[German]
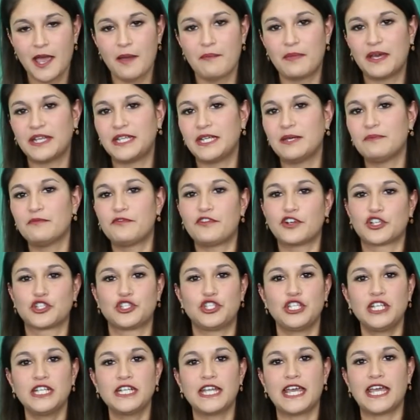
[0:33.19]
bei dem
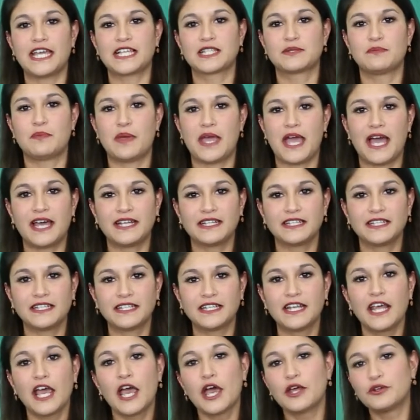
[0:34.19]
verschiedene
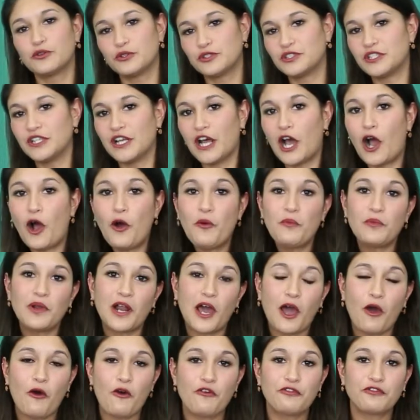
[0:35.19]
Experten durch den Raum
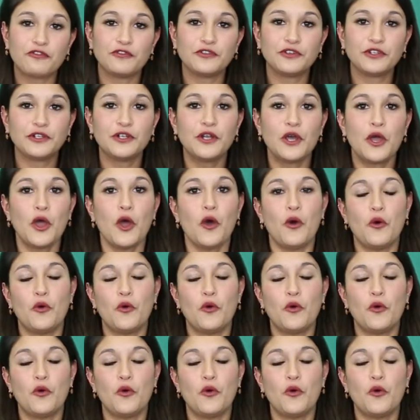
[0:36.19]
laufen